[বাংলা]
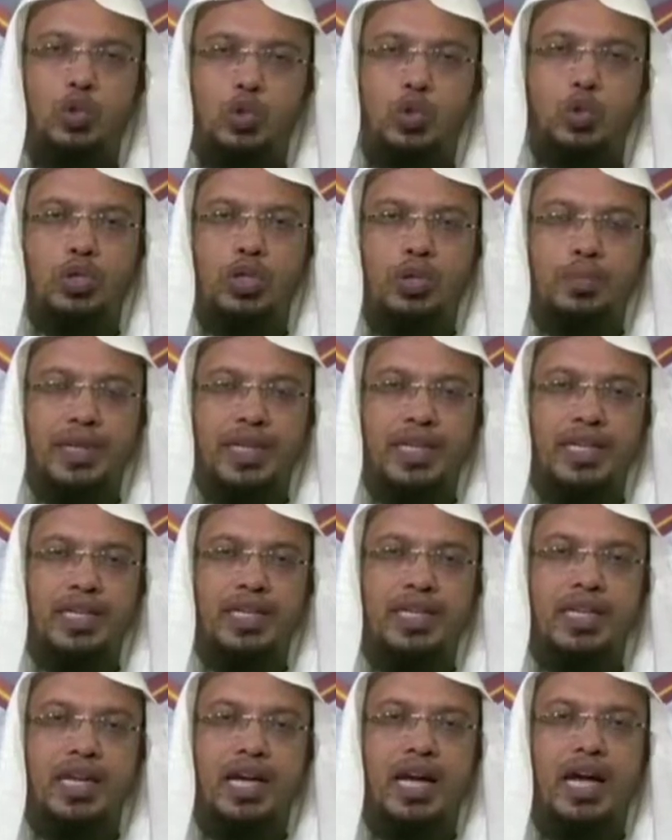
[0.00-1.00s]
যোগ দিবেন
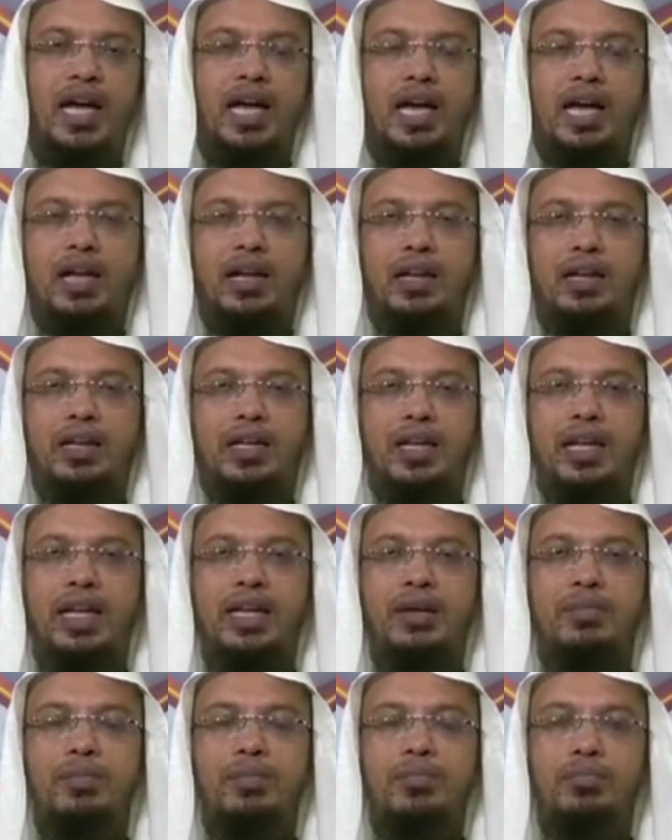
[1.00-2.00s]
আর
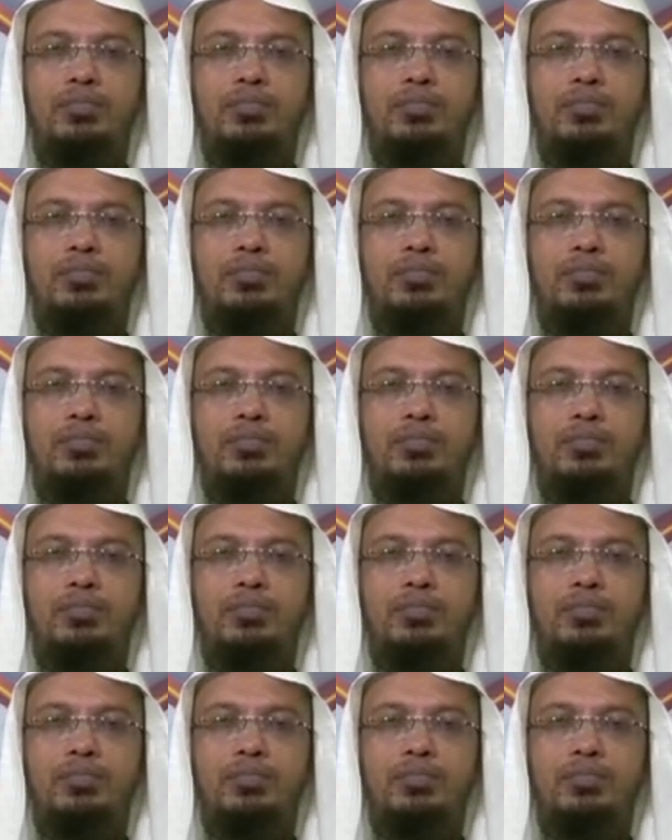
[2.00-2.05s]
এই